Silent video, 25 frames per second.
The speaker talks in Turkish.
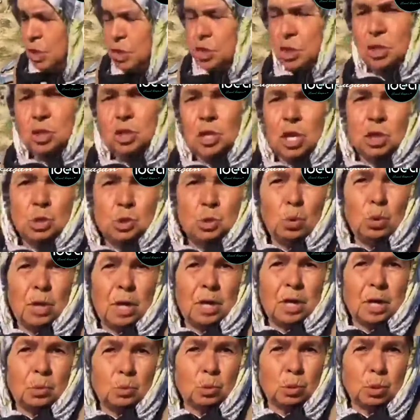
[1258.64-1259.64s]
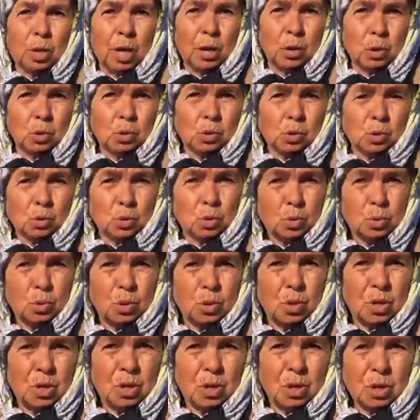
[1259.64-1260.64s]
başını tacı olarak kullanıyorsun.
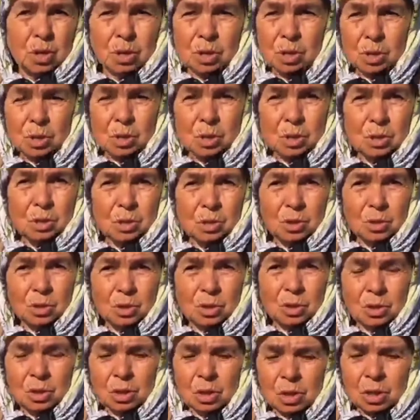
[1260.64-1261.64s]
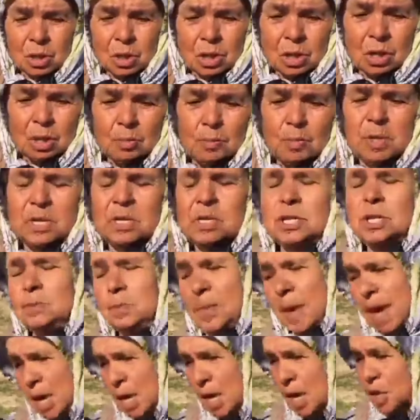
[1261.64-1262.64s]
Siz niye takmıyorsunuz? E
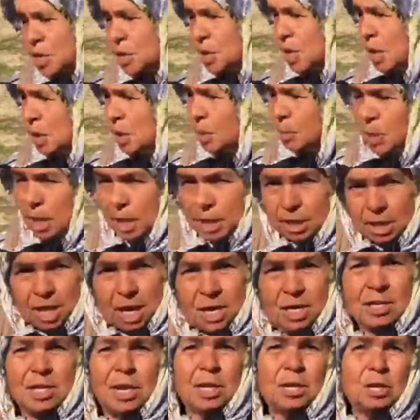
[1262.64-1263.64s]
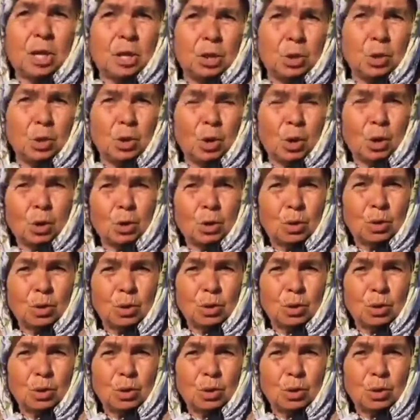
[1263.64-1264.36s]
biz ben yaşlandım gar, gençler takıyor.